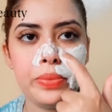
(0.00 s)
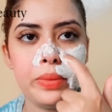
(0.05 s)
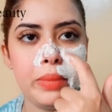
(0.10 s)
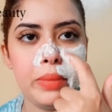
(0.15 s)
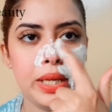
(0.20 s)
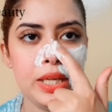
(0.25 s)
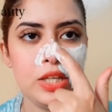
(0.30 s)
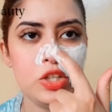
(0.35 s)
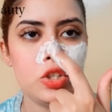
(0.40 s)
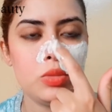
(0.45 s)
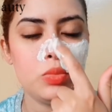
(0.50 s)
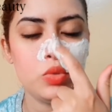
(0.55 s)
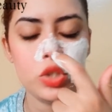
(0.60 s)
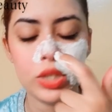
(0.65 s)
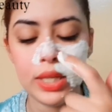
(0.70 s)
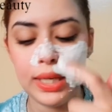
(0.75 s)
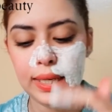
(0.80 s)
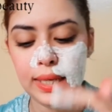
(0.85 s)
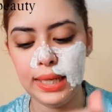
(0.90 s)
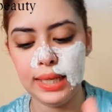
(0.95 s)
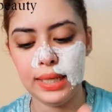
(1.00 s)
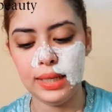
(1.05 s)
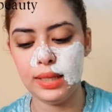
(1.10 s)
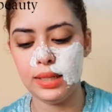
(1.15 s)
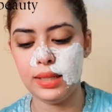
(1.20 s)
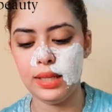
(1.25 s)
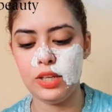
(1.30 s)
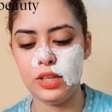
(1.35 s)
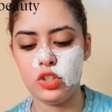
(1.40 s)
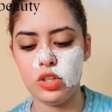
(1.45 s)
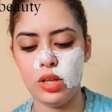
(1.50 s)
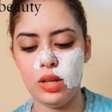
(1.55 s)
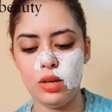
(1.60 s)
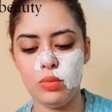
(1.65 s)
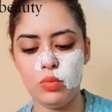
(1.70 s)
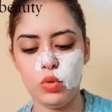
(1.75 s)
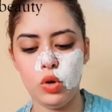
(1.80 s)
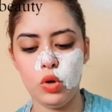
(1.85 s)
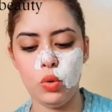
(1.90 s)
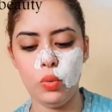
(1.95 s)
ما كاينش مشكل لان ديجا
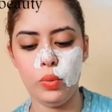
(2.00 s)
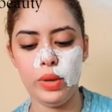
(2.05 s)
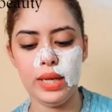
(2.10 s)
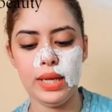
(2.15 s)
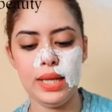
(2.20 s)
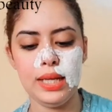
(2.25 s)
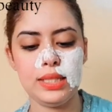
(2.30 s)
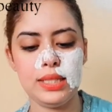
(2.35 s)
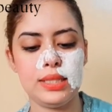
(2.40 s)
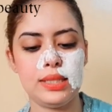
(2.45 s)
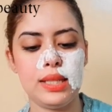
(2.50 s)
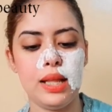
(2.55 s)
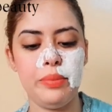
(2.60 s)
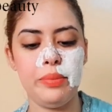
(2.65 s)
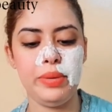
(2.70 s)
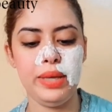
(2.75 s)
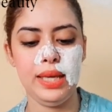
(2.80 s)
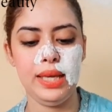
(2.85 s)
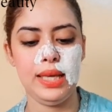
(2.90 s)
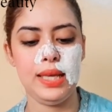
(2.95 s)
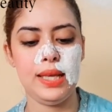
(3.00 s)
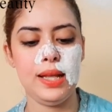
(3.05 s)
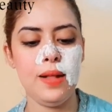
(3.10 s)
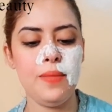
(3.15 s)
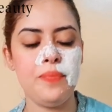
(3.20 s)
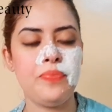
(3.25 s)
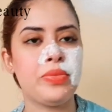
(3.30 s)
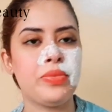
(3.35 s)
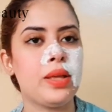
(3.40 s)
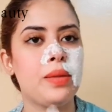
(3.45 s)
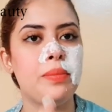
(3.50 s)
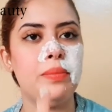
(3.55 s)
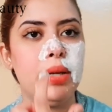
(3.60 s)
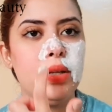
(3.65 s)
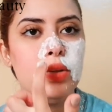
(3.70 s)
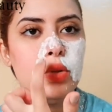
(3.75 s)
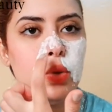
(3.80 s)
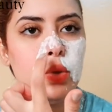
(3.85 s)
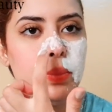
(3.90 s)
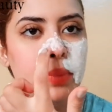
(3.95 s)
المكونات طبيعيه ما
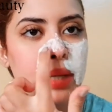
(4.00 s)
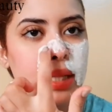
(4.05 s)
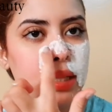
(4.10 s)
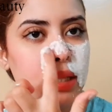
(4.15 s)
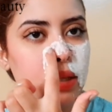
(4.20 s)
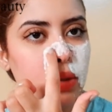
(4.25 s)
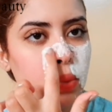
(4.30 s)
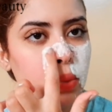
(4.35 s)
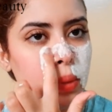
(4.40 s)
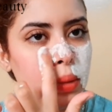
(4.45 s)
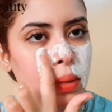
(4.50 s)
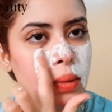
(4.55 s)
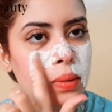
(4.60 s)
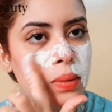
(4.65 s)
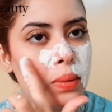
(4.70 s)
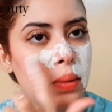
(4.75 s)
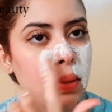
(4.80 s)
عندهم ما يديرولك